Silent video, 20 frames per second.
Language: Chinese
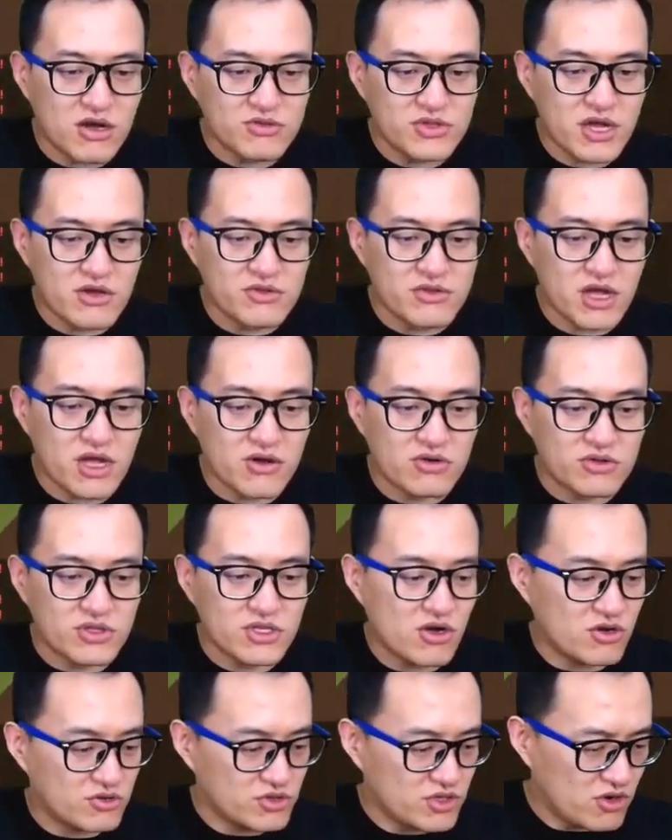no no
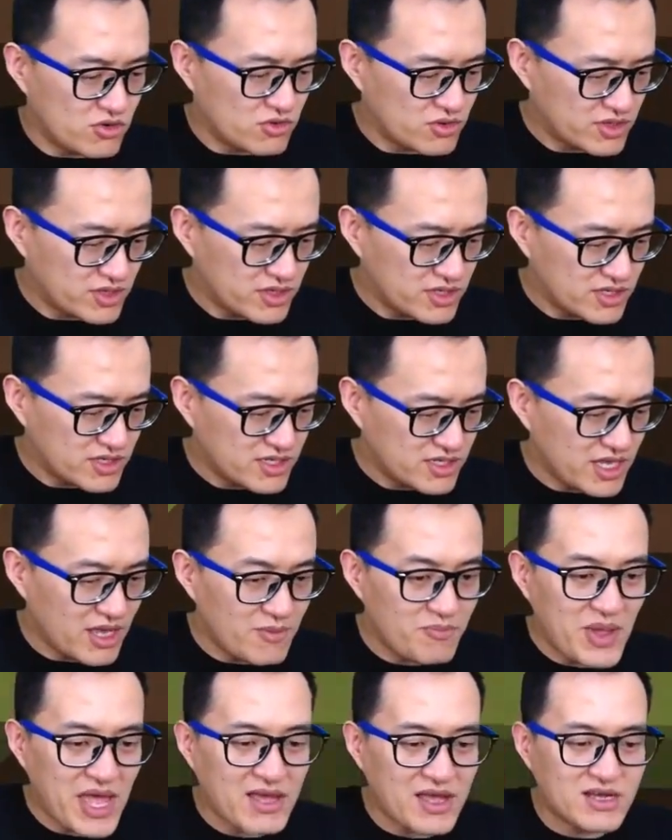no
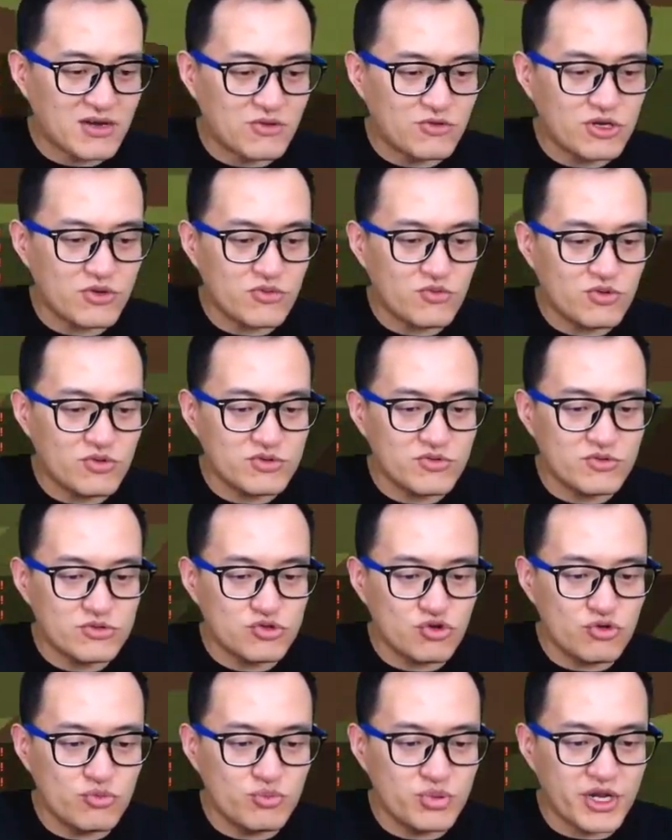no！Get back！我我我
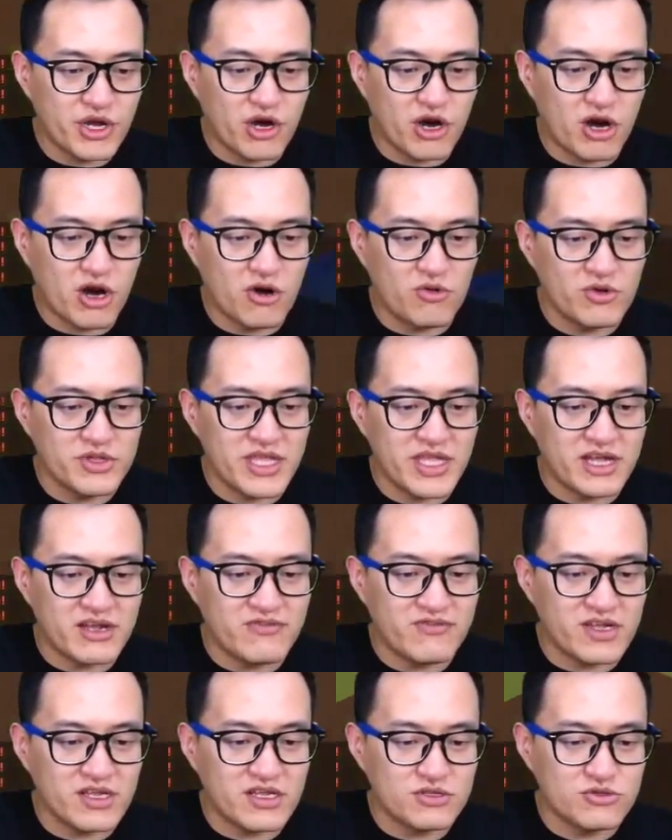动不了，我哪个
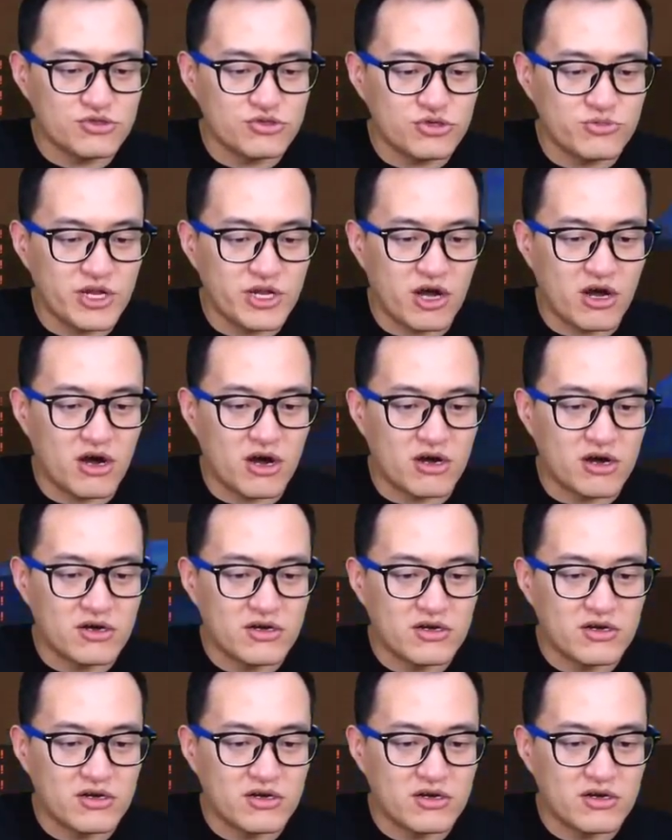方向都去不了。